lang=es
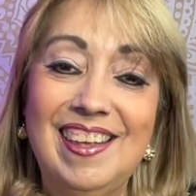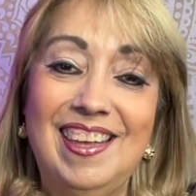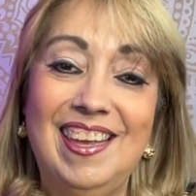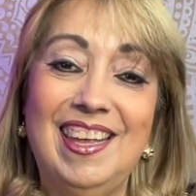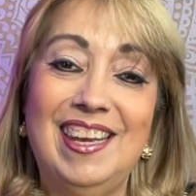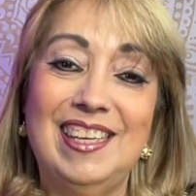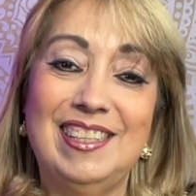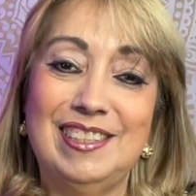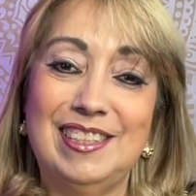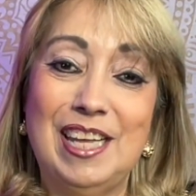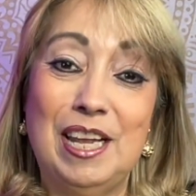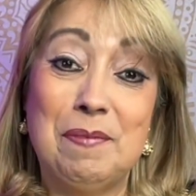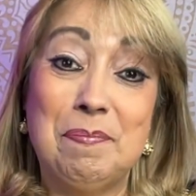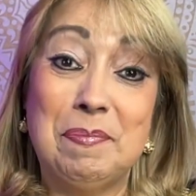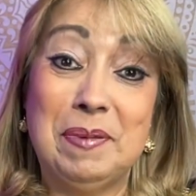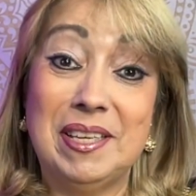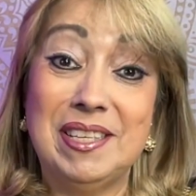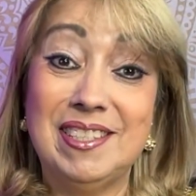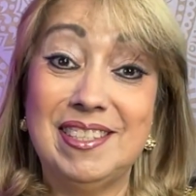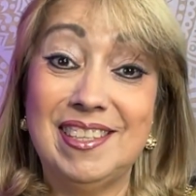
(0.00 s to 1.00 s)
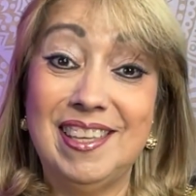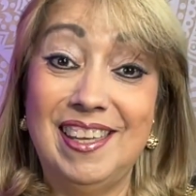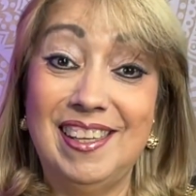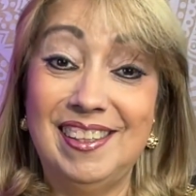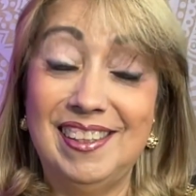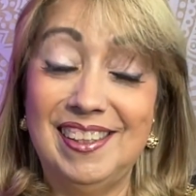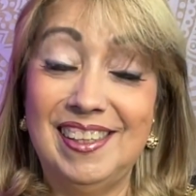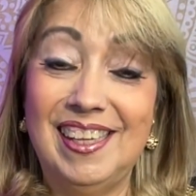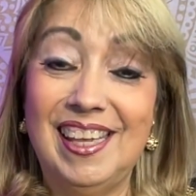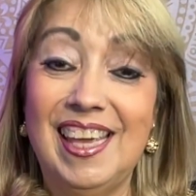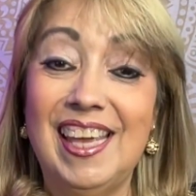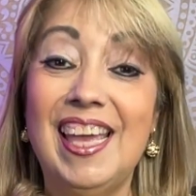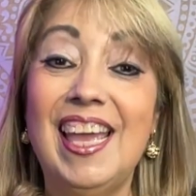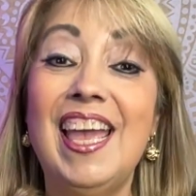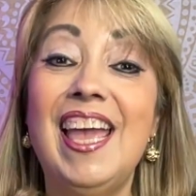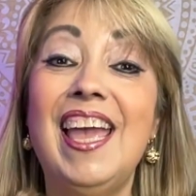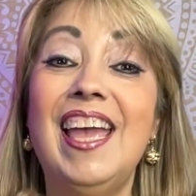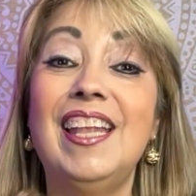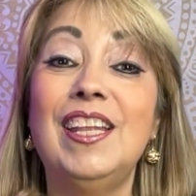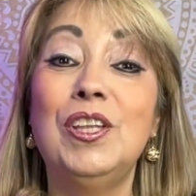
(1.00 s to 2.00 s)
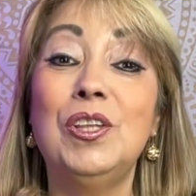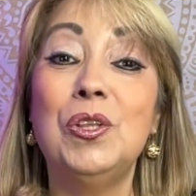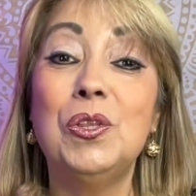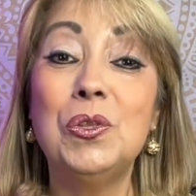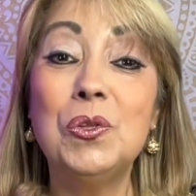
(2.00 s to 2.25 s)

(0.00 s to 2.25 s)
quiere estar presente en